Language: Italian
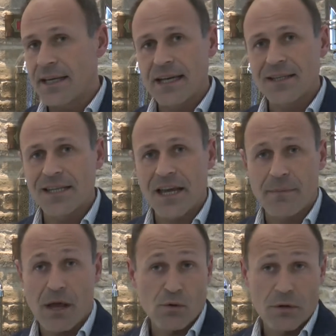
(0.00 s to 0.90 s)
che
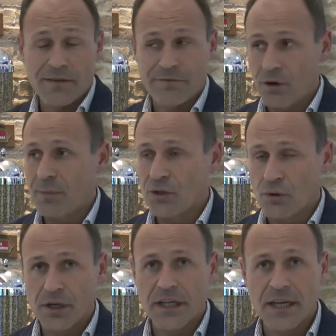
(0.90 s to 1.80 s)
assieme a uno dei
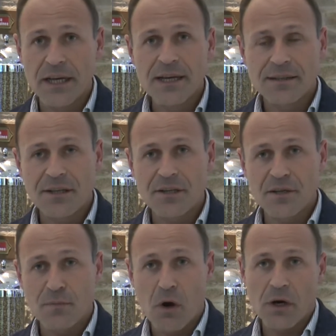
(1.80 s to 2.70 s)
formatori di
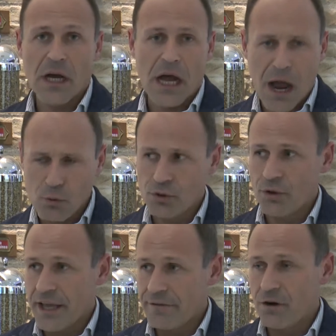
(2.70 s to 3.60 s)
Trismoca
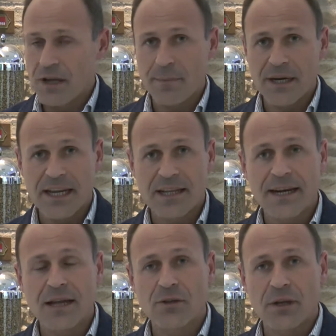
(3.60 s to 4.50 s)
autorevole perché
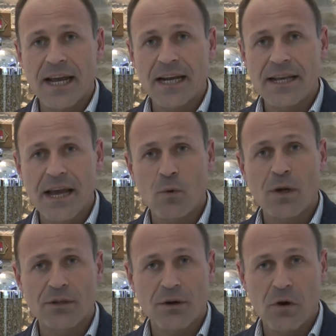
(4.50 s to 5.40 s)
Andrea Antonelli è
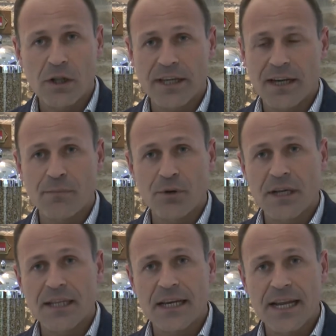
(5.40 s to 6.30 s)
quattro volte
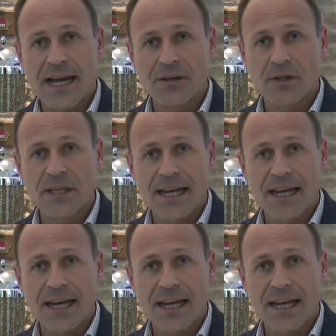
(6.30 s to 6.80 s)
campione italiano di